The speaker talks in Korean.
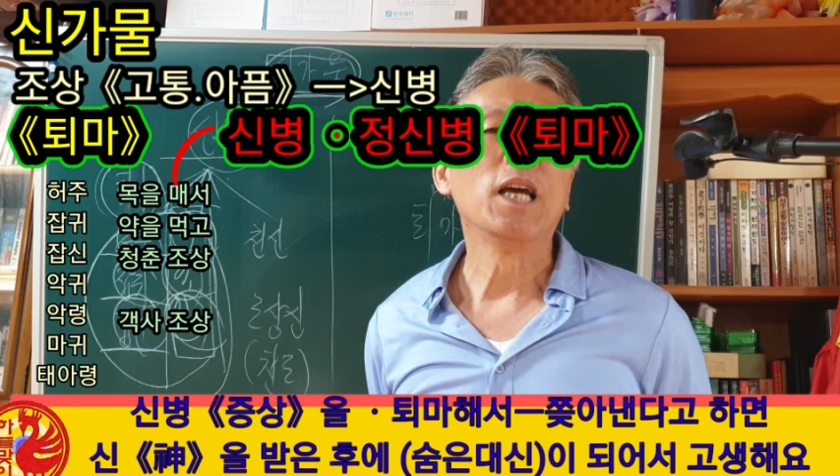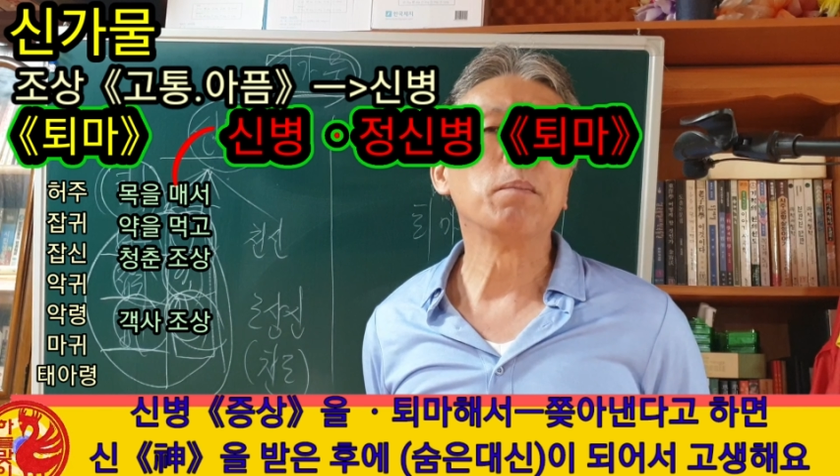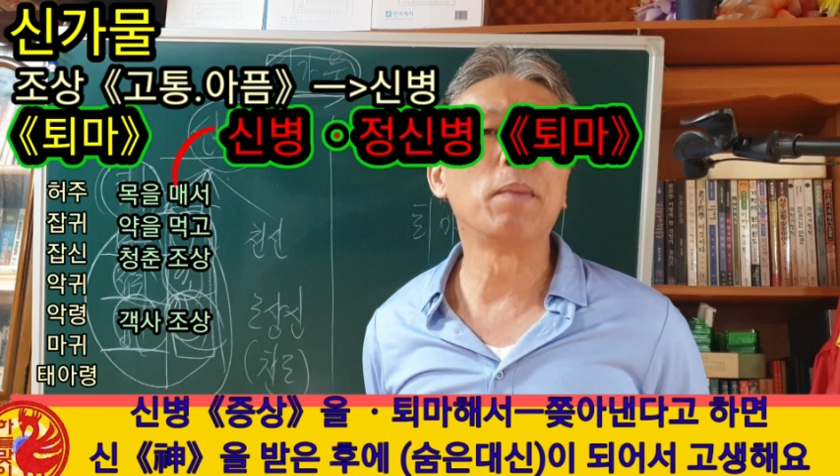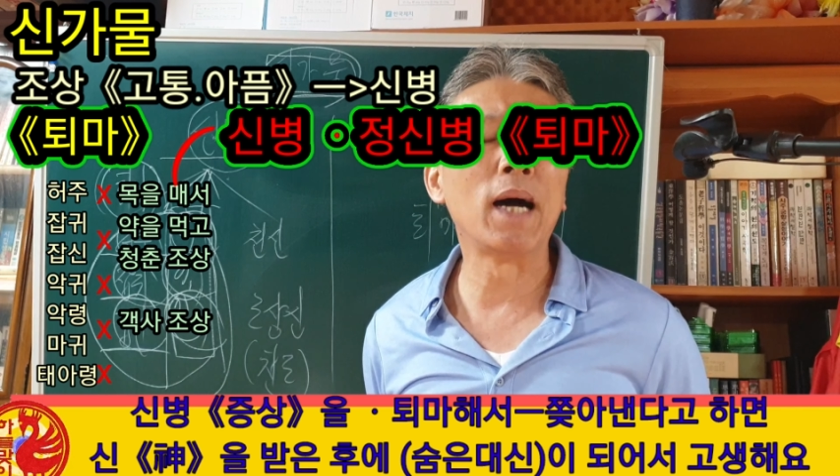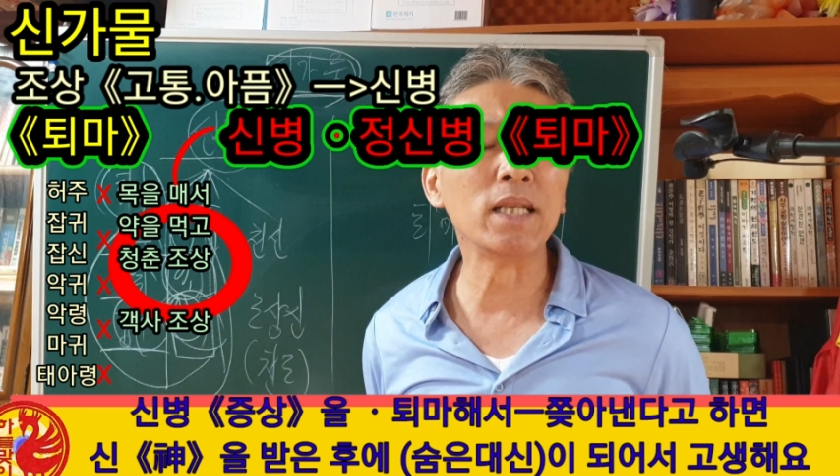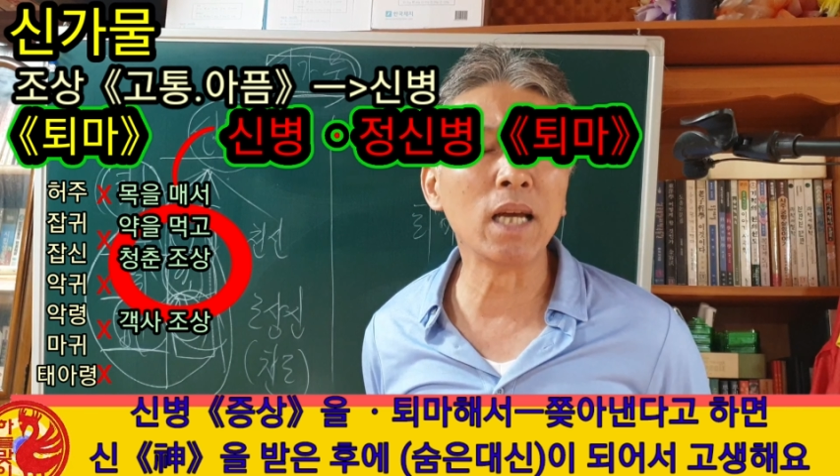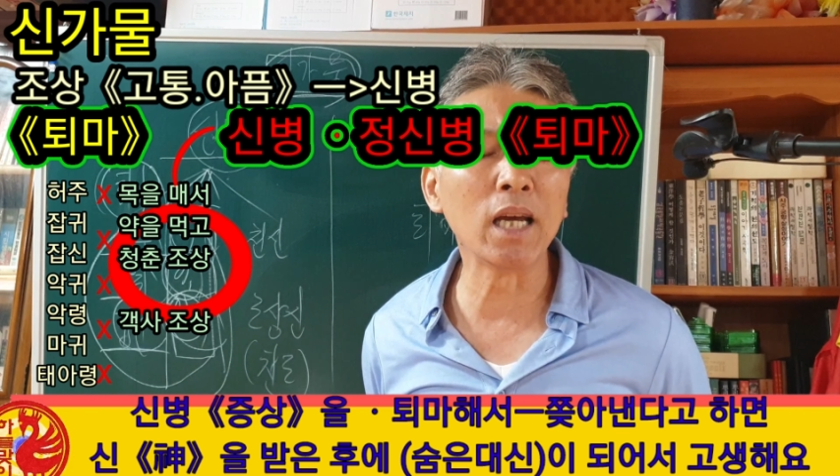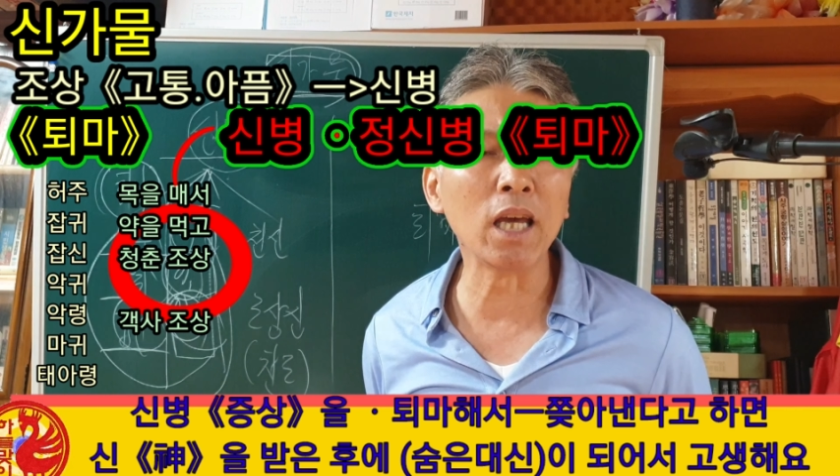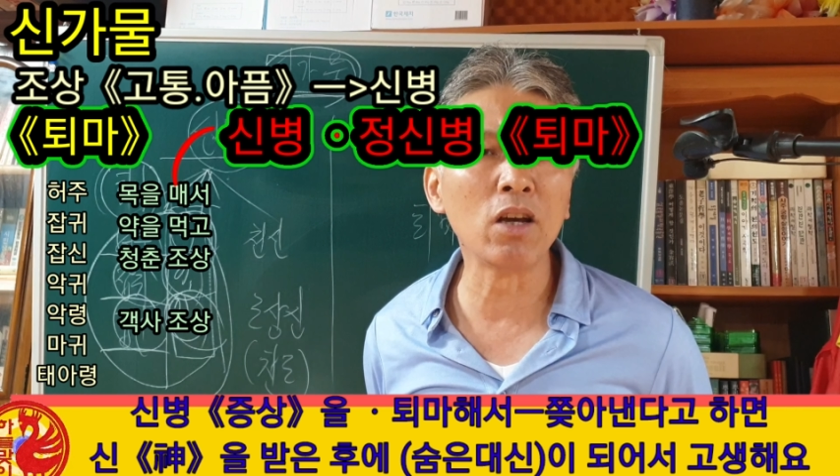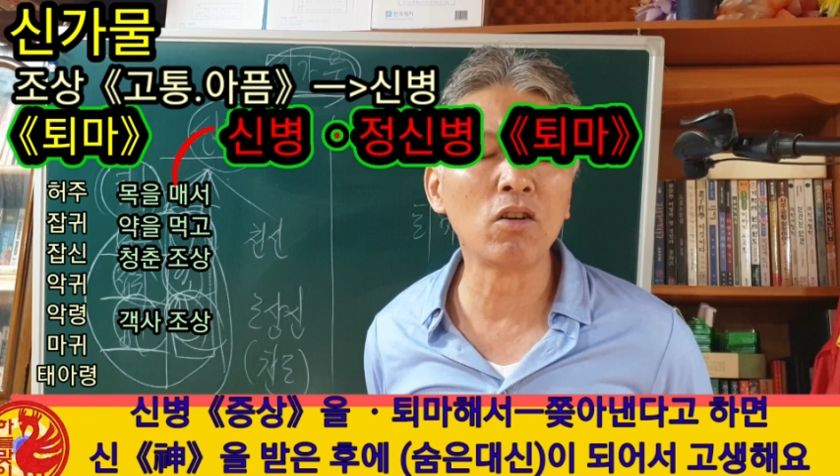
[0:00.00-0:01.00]

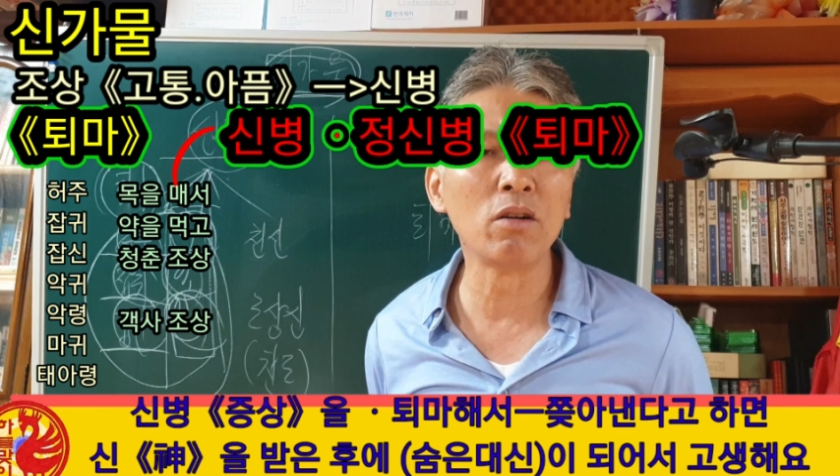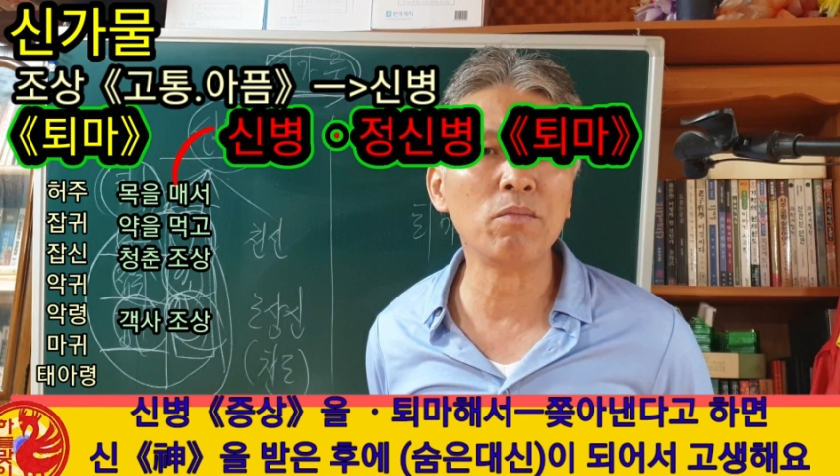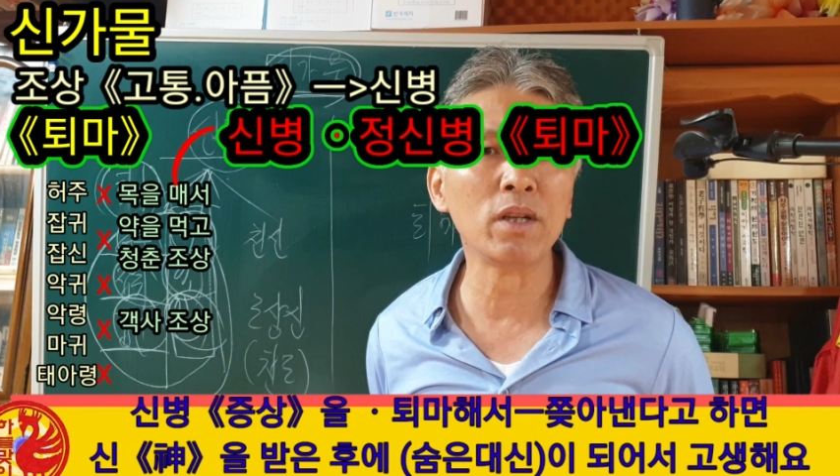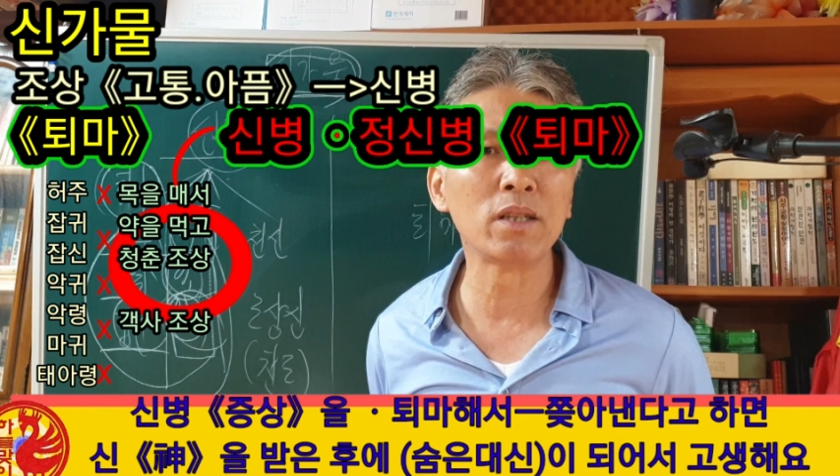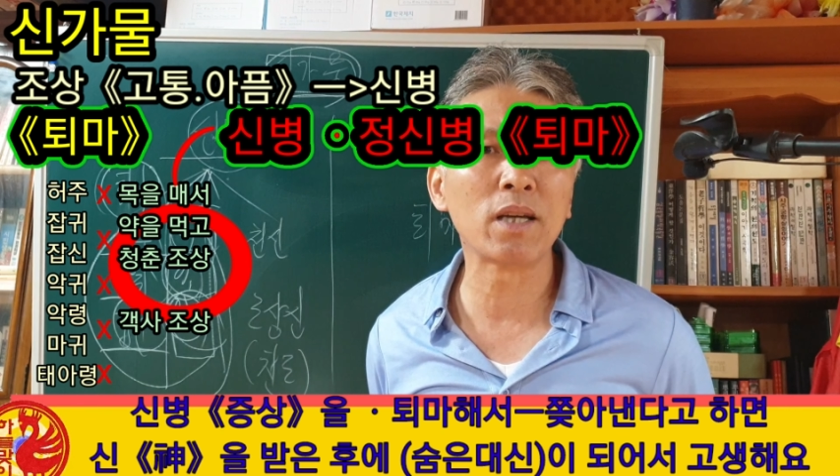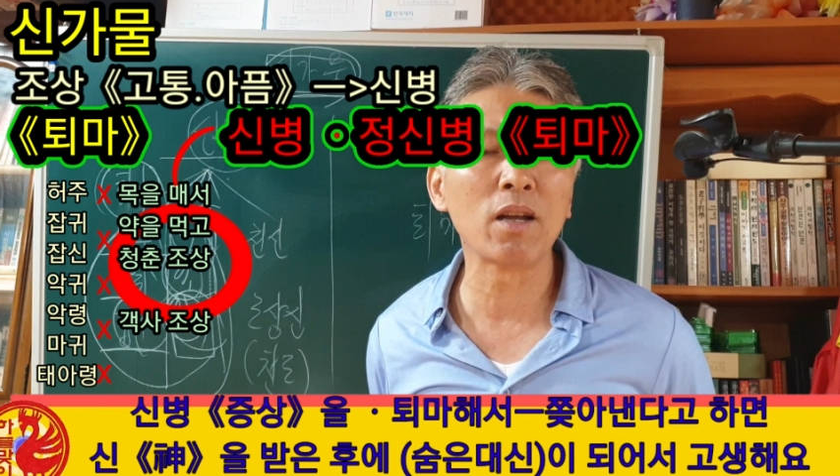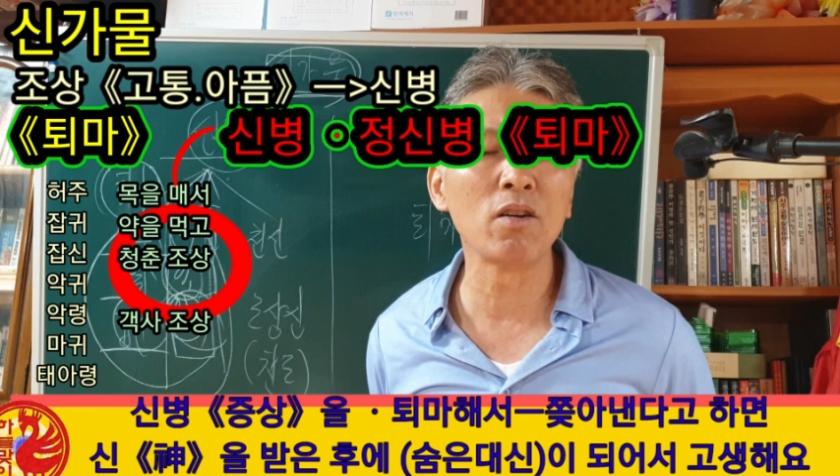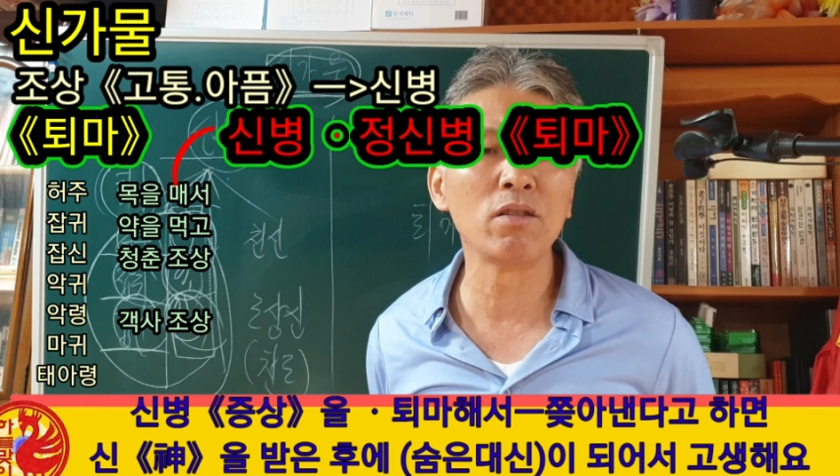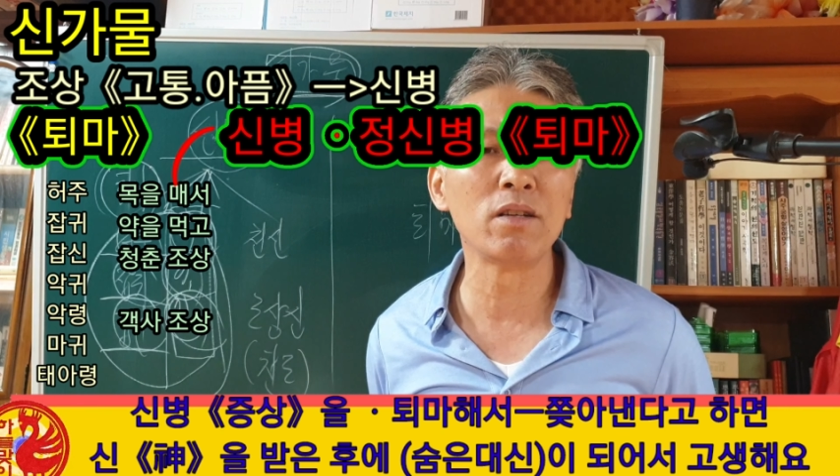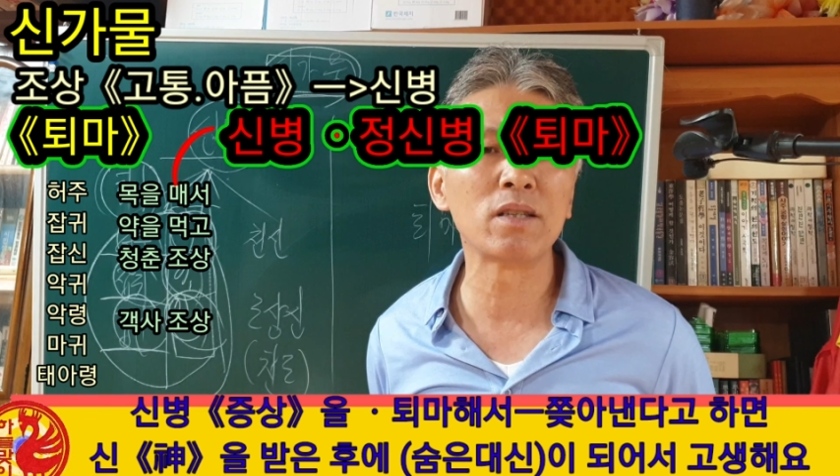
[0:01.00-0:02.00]
만약에 여러분들이 살아있는